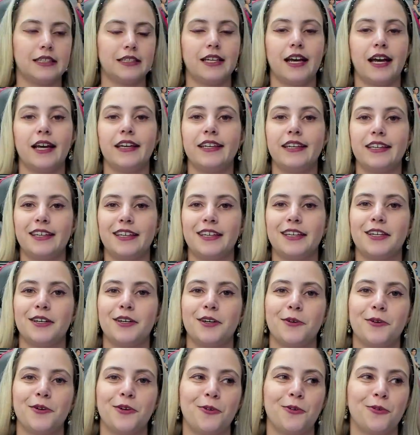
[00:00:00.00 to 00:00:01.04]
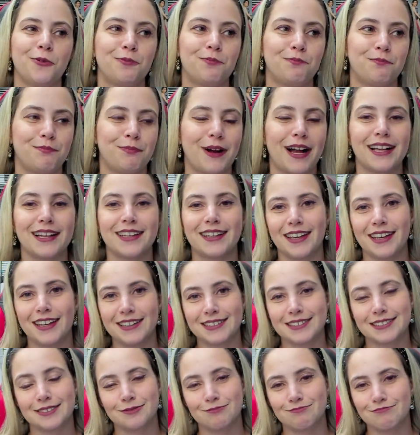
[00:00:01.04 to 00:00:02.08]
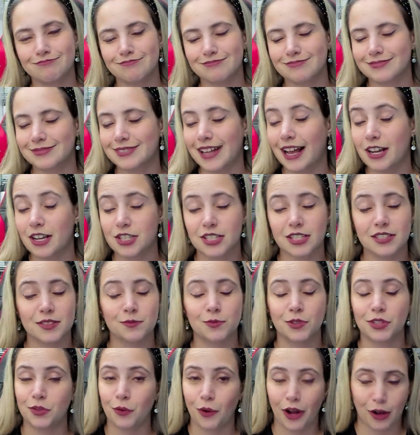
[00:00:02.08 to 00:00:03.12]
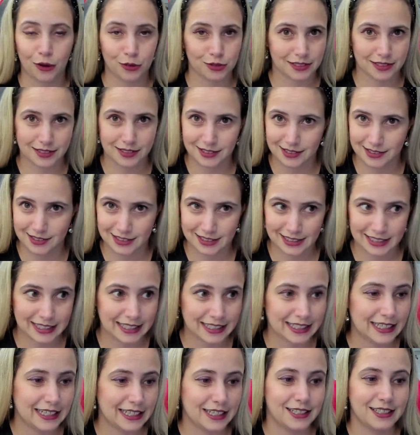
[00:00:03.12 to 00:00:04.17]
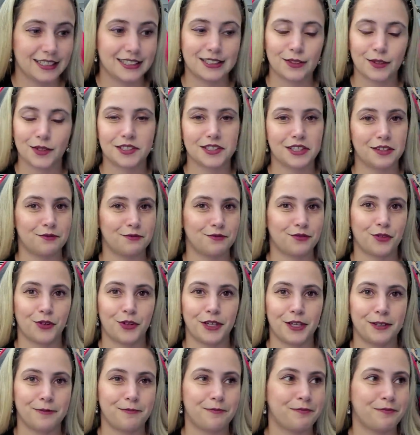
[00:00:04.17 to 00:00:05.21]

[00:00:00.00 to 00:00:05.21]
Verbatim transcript: E aí eu paguei taxas muito altas. Então, assim, foi.